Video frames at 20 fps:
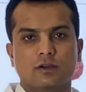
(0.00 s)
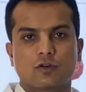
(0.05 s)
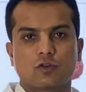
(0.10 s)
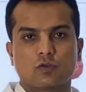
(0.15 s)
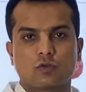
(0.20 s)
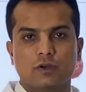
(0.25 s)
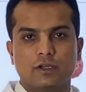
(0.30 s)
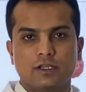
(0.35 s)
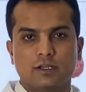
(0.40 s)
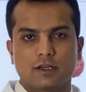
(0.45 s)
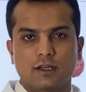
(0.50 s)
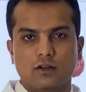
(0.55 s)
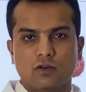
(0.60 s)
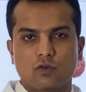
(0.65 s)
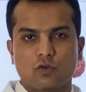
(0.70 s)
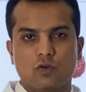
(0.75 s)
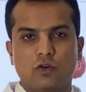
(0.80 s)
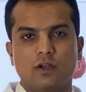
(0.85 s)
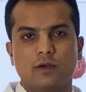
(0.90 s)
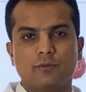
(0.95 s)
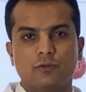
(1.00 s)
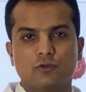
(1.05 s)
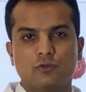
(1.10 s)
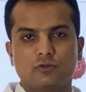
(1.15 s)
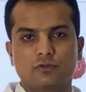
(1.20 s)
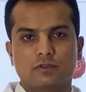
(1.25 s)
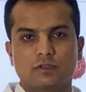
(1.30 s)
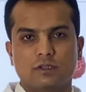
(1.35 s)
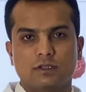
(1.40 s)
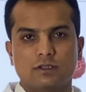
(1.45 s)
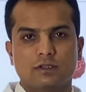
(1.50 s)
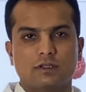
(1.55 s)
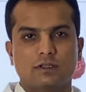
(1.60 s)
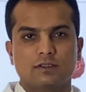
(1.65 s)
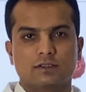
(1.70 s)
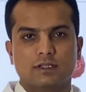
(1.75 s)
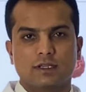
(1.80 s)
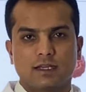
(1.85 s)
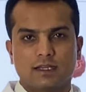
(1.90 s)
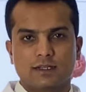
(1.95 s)
क्रोनिक अल्कोहल अब्यूज़
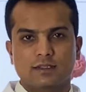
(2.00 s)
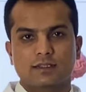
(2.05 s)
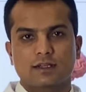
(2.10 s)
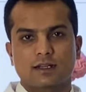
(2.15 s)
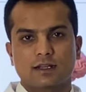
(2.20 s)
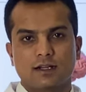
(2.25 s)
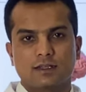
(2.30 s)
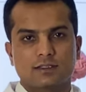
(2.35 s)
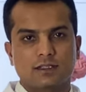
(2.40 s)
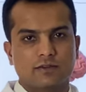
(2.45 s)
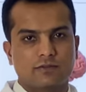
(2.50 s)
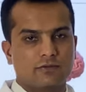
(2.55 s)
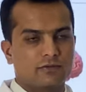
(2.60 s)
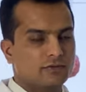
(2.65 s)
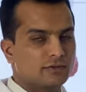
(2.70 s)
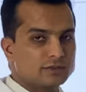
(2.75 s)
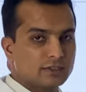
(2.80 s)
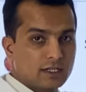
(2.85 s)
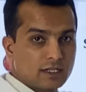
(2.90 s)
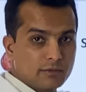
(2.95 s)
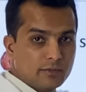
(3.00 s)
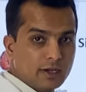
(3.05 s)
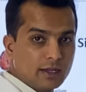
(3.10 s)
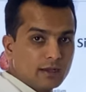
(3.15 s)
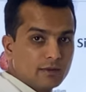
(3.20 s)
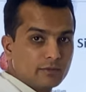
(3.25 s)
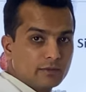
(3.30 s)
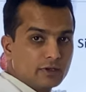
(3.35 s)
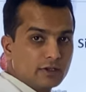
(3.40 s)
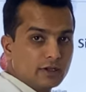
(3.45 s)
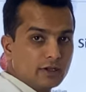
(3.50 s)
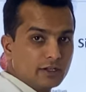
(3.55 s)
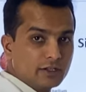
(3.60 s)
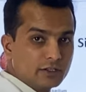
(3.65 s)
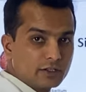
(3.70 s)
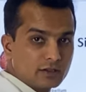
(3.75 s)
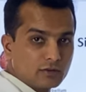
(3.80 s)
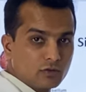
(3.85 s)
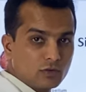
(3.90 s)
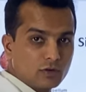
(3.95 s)
इज़ अनदर काज ऑफ सेरीबेलम
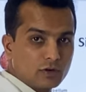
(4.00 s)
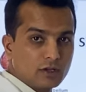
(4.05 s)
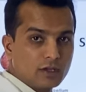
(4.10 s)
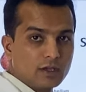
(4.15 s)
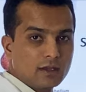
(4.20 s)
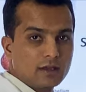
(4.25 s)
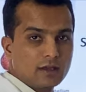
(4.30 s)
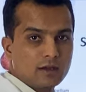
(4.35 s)
लियन और